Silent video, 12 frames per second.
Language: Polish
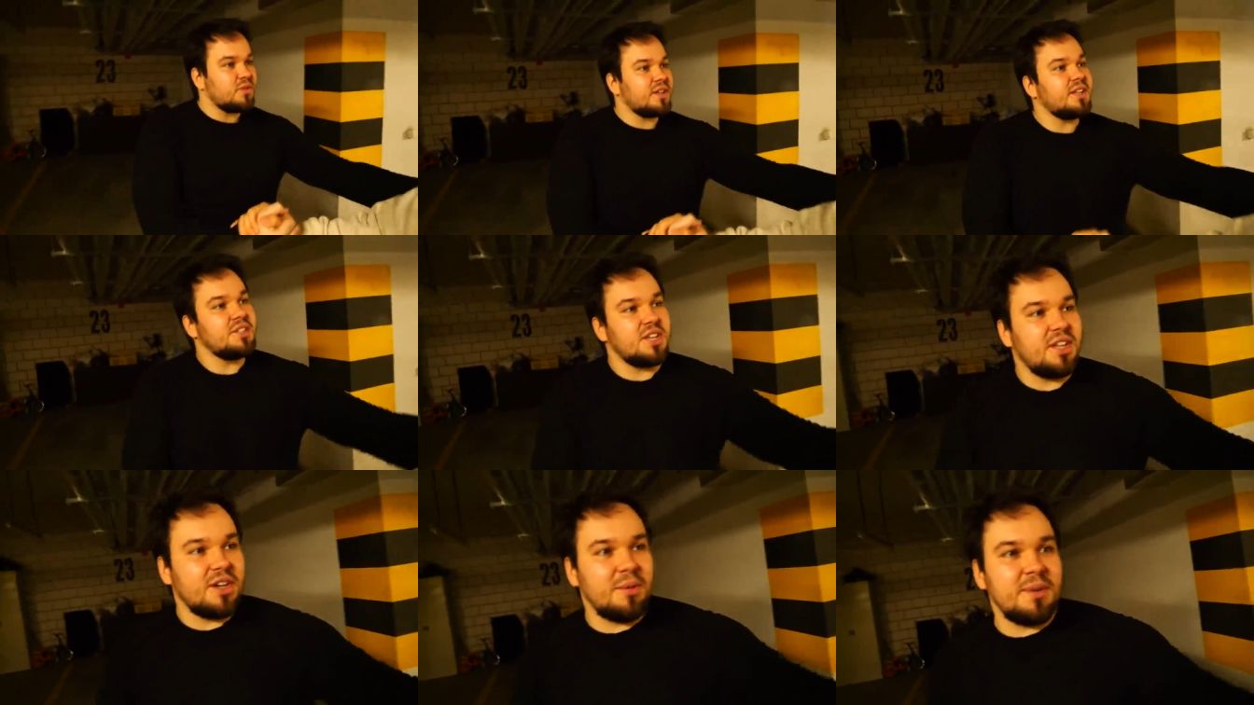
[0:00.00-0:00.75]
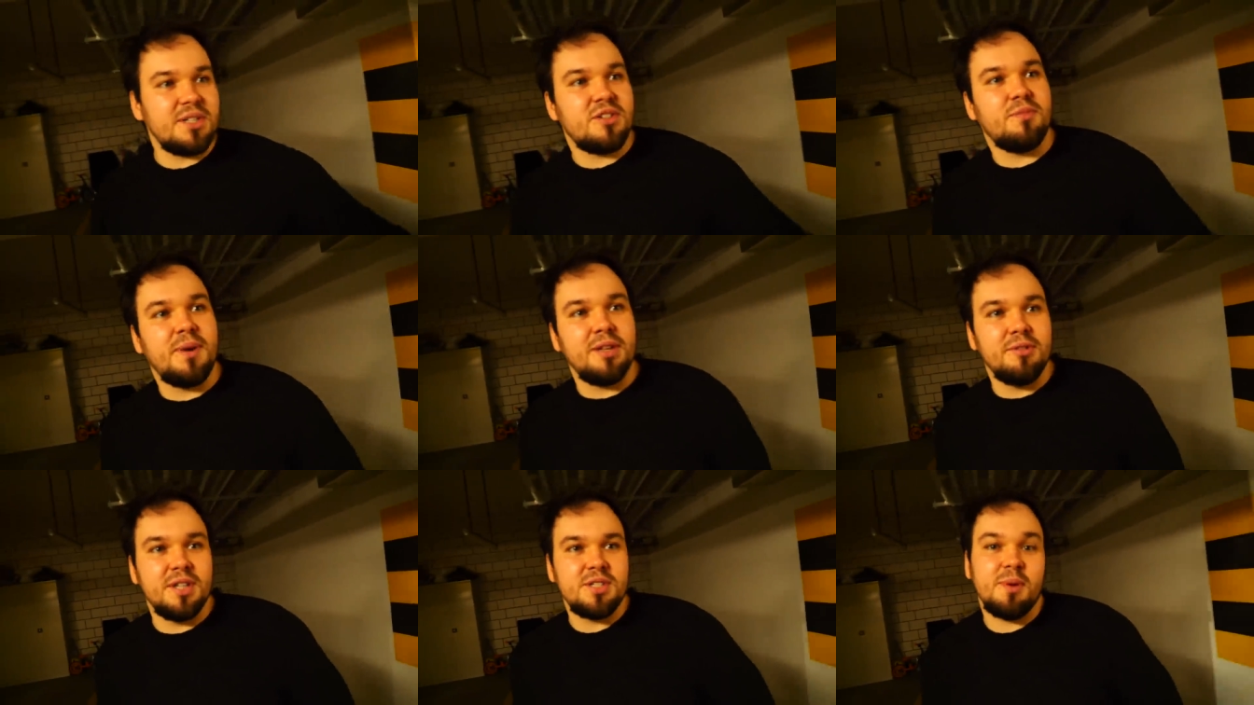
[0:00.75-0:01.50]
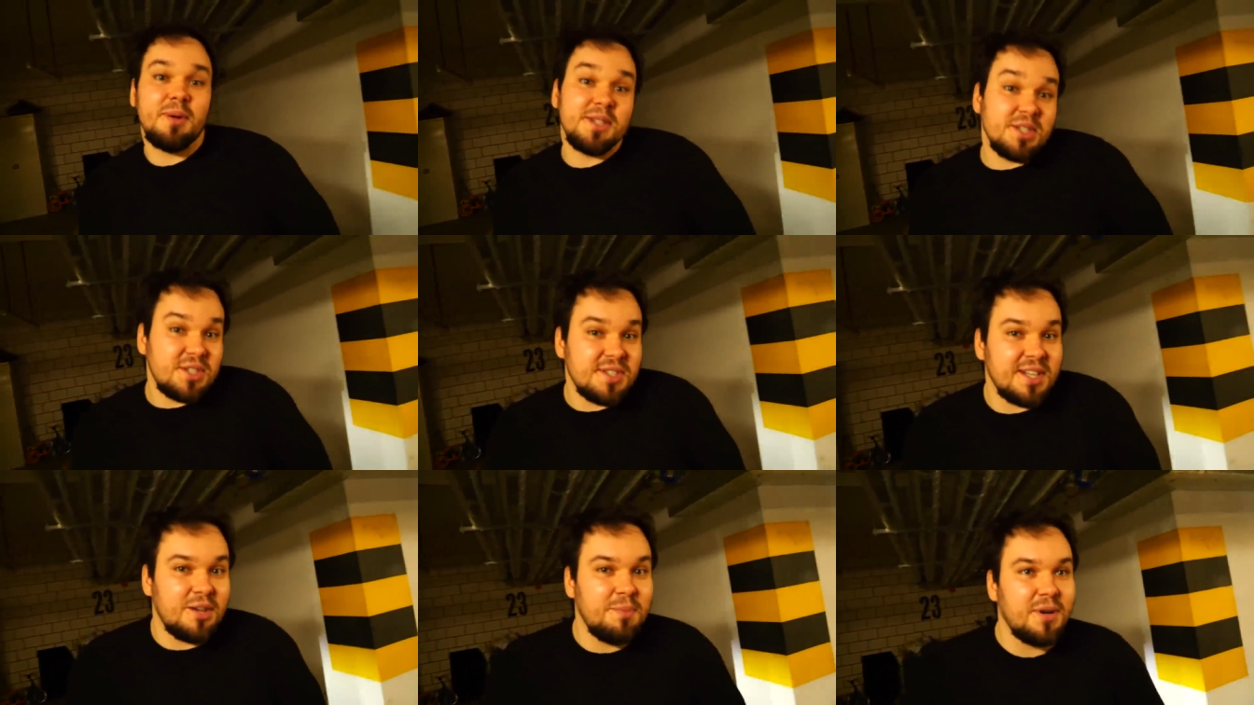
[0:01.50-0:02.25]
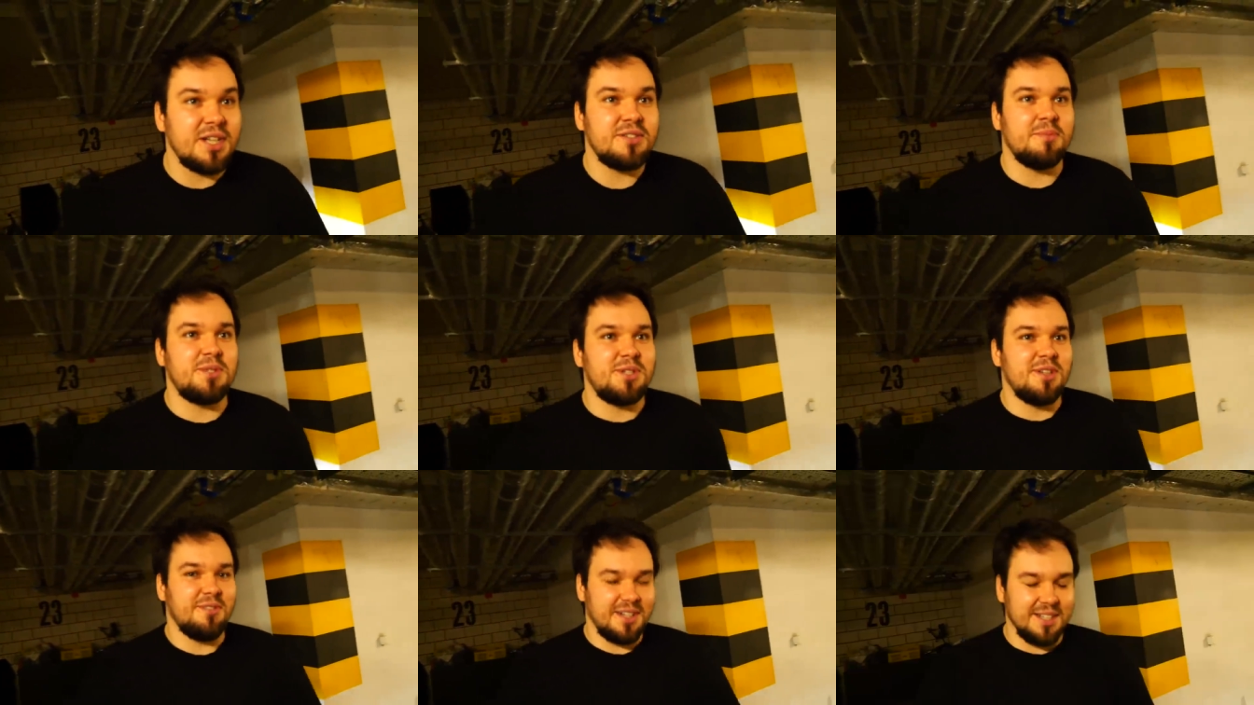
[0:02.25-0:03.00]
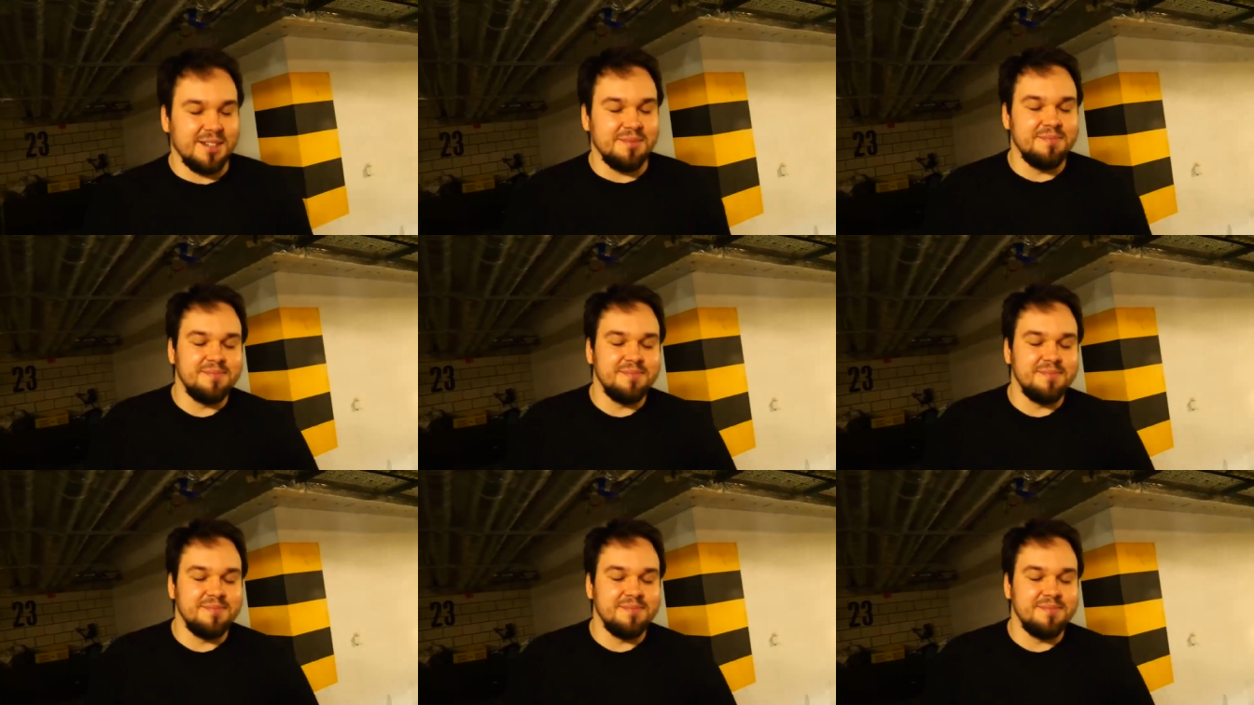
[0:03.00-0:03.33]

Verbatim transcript: świetnie, dzięki Robert, że wpadłeś, mam nadzieję, że za rok pokażę wam coś nowego.